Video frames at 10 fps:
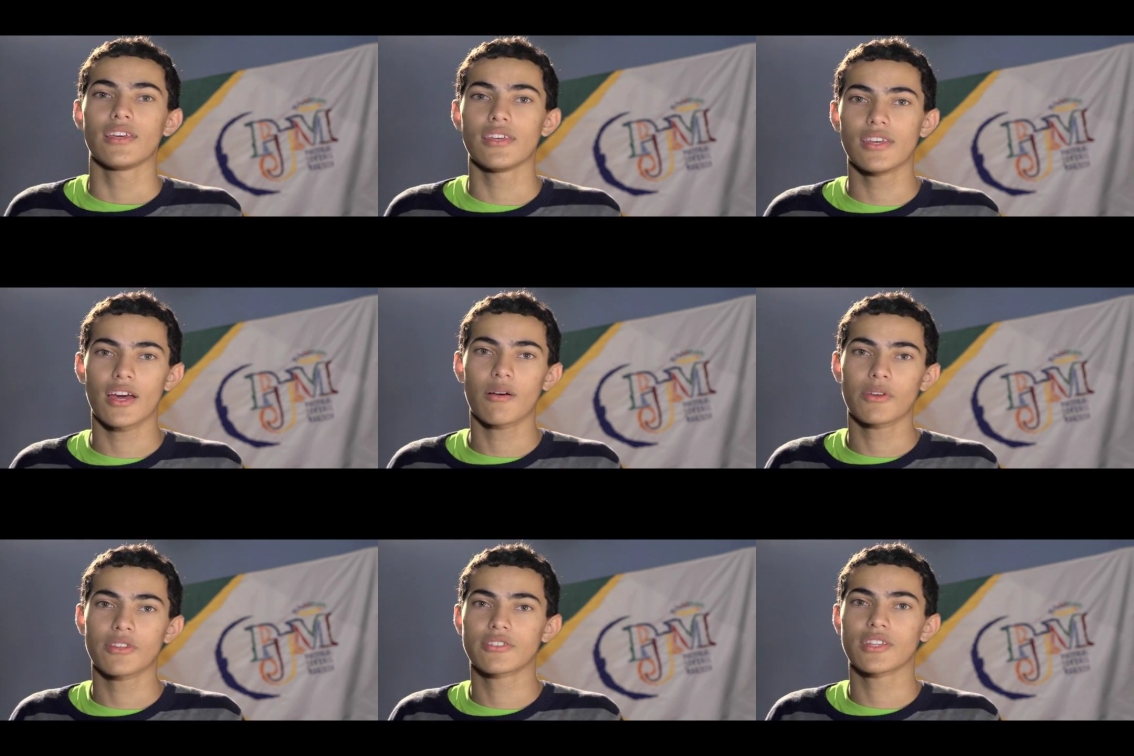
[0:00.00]
E
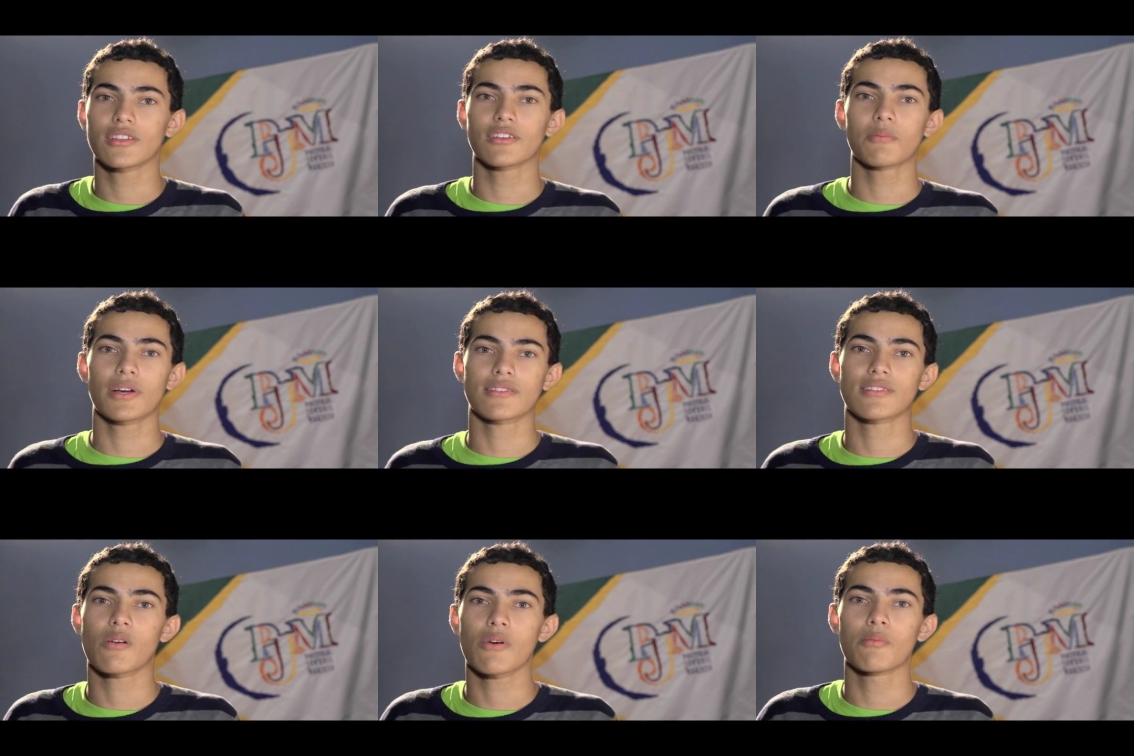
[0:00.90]
realmente tentando
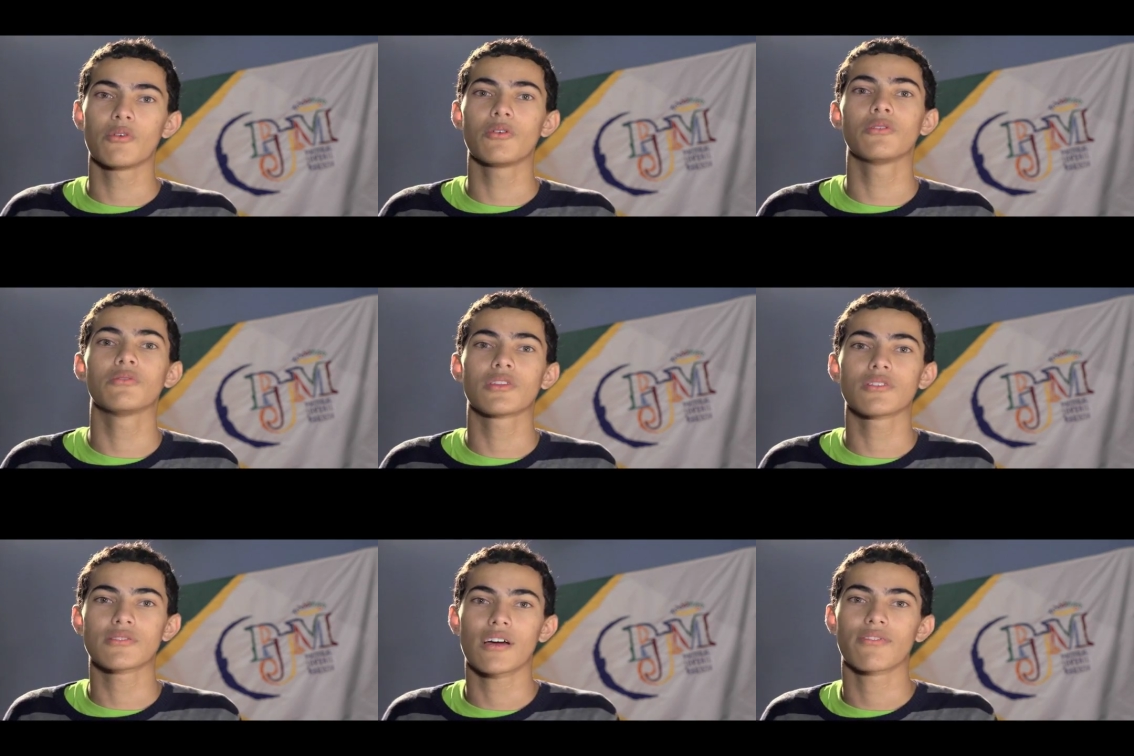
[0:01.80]
passar um amor de um
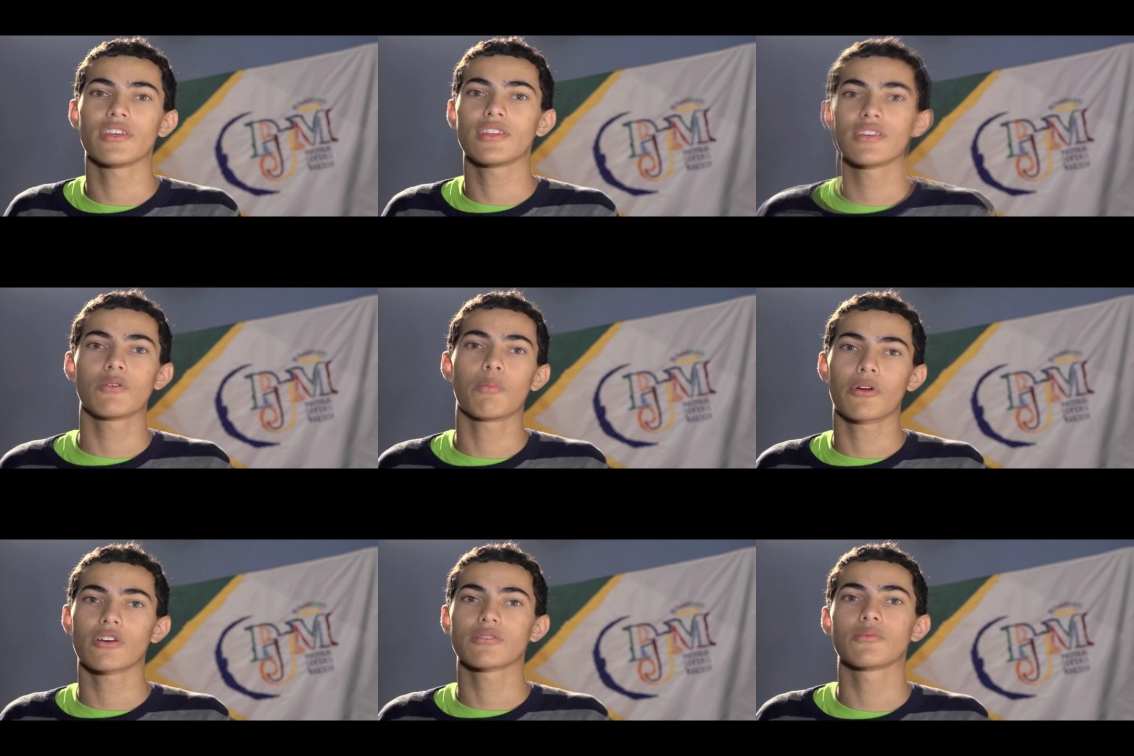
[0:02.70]
Deus da vida, que o
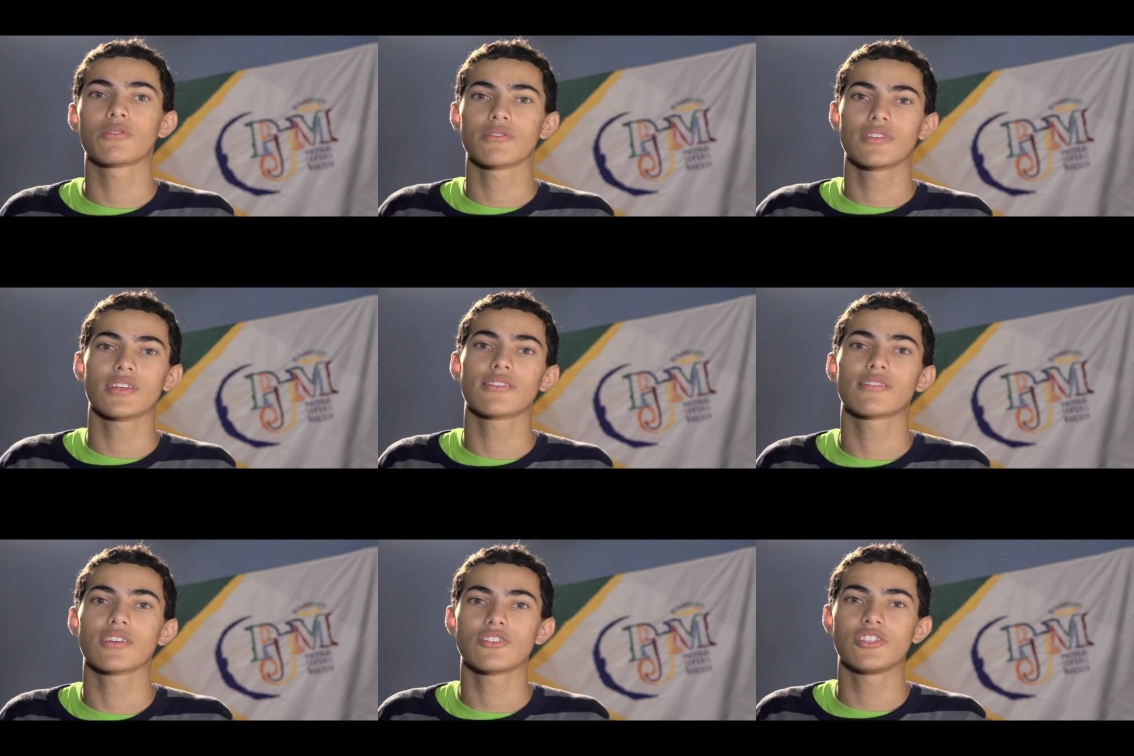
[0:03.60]
próximo consiga se
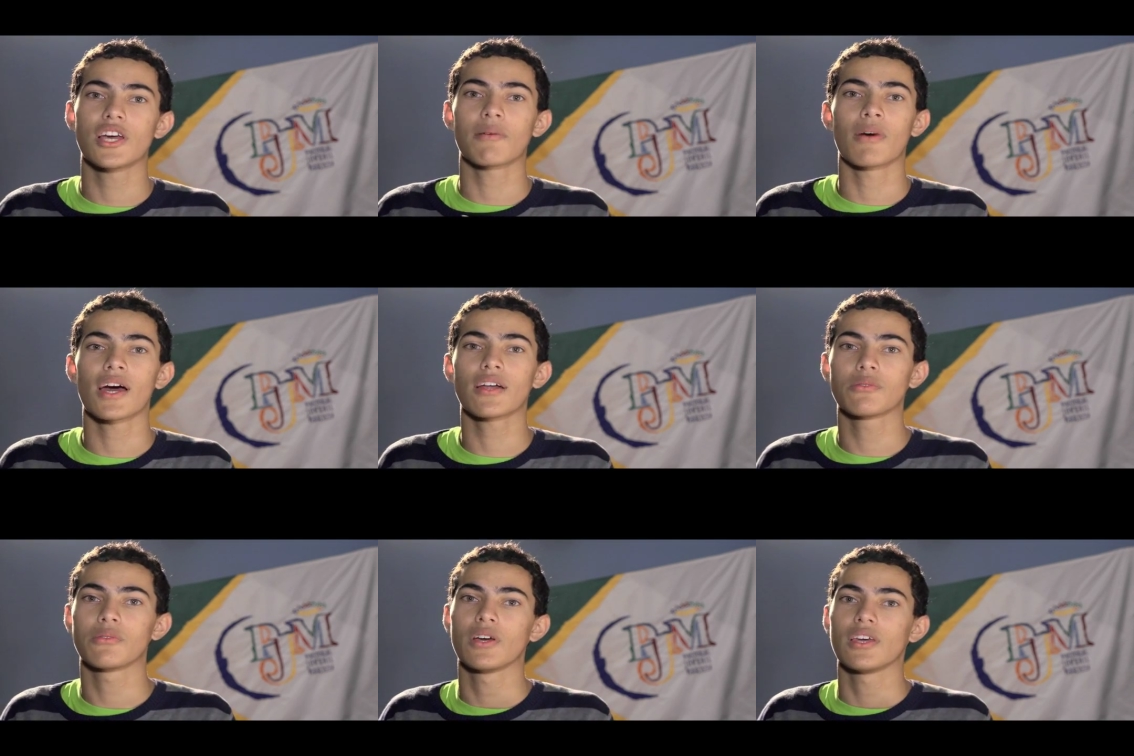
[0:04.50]
sentir
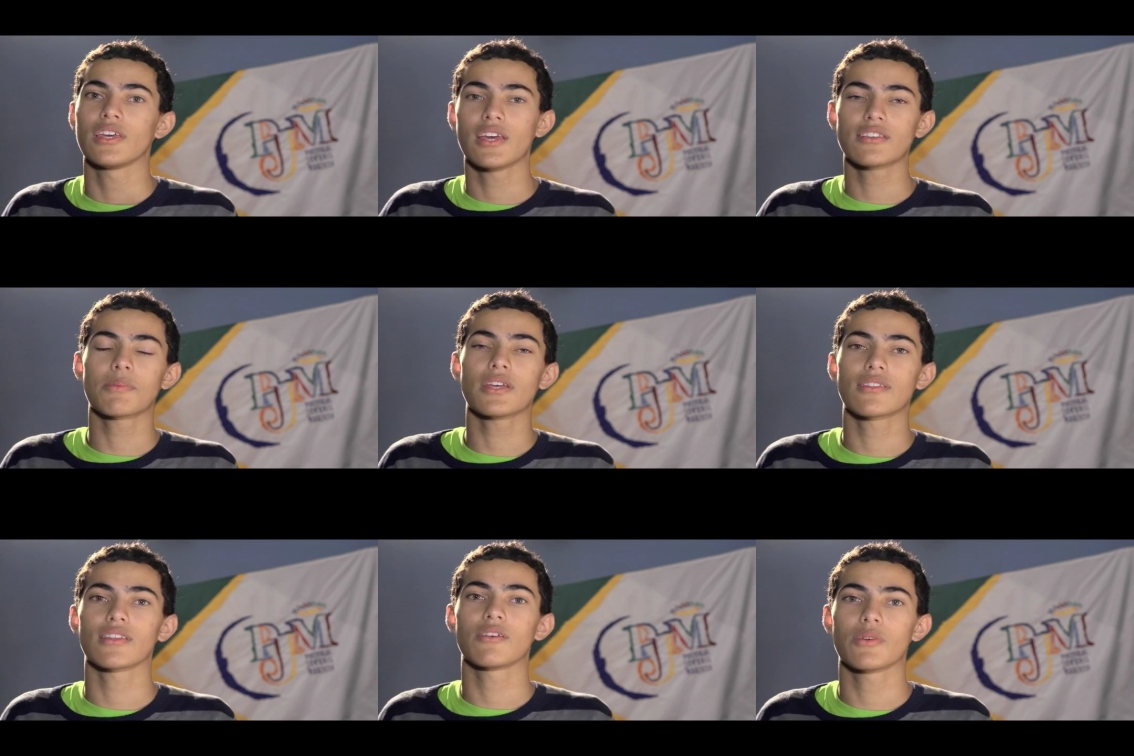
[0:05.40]
amado e
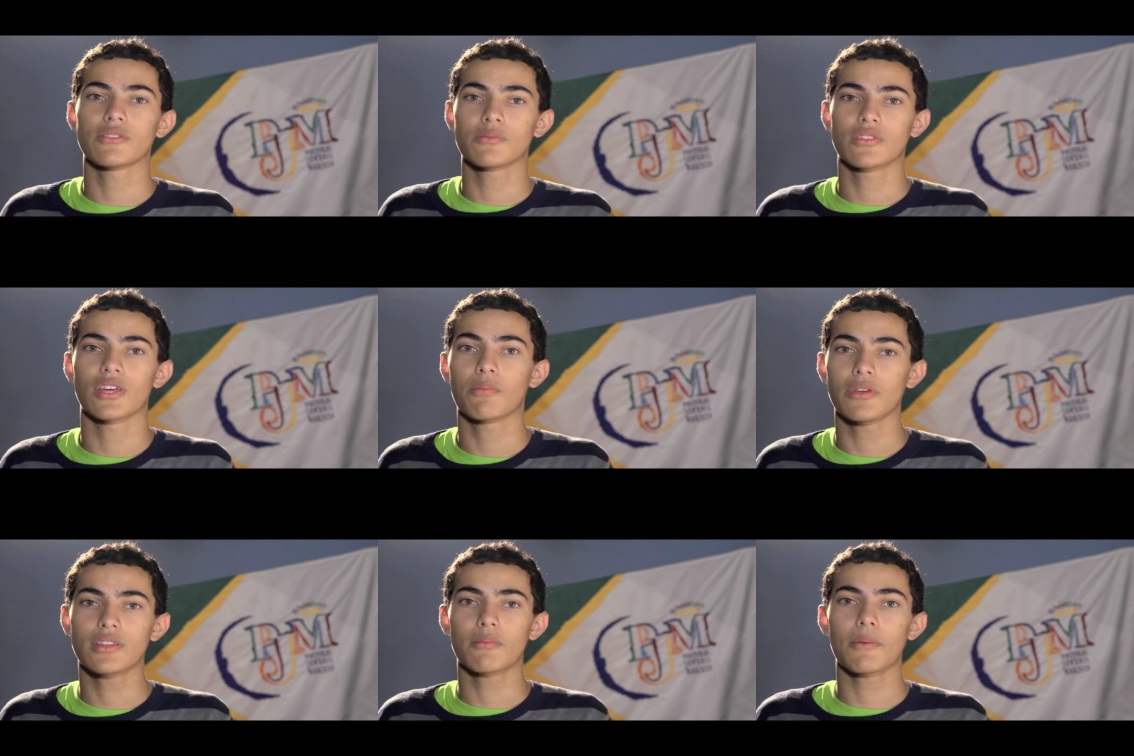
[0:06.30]
respeitado ao mesmo tempo,
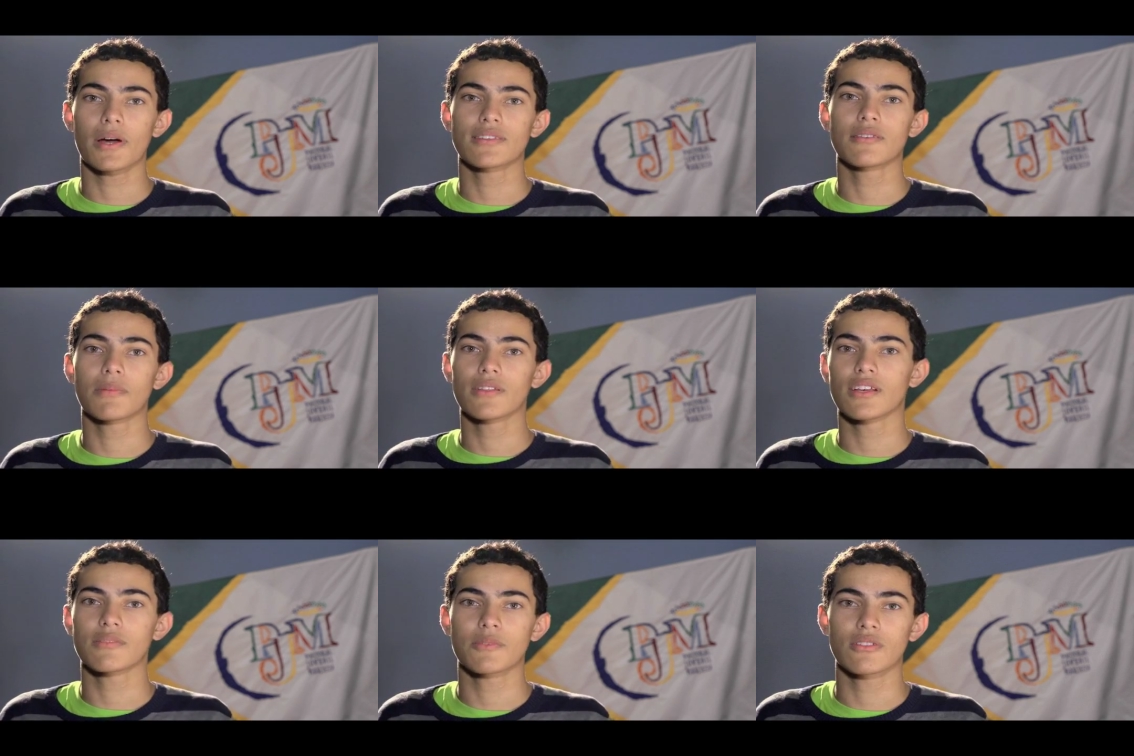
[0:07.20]
e também participando
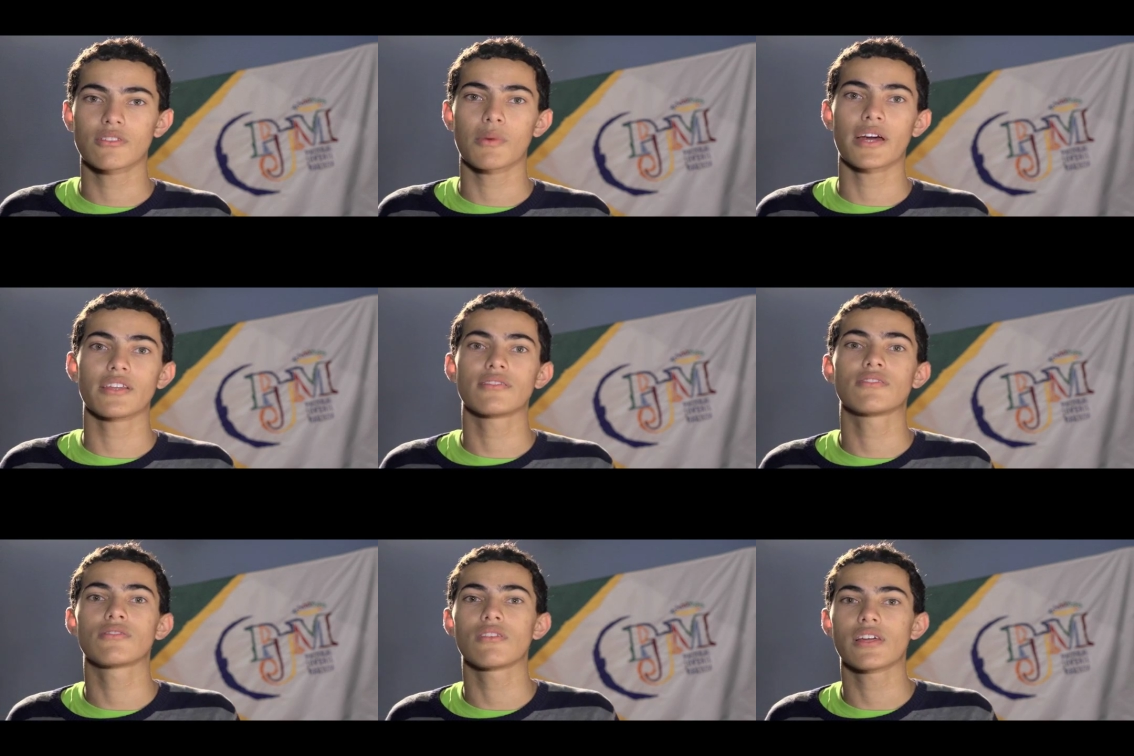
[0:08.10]
das missões maristas
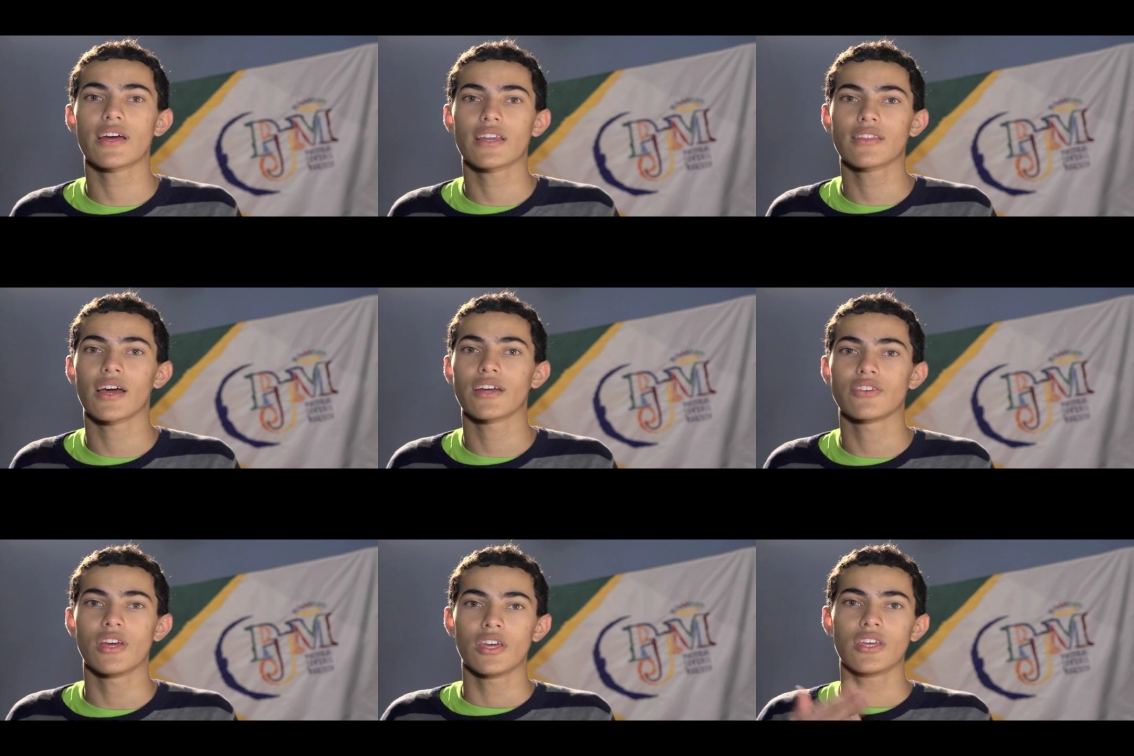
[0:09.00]
de solidariedade.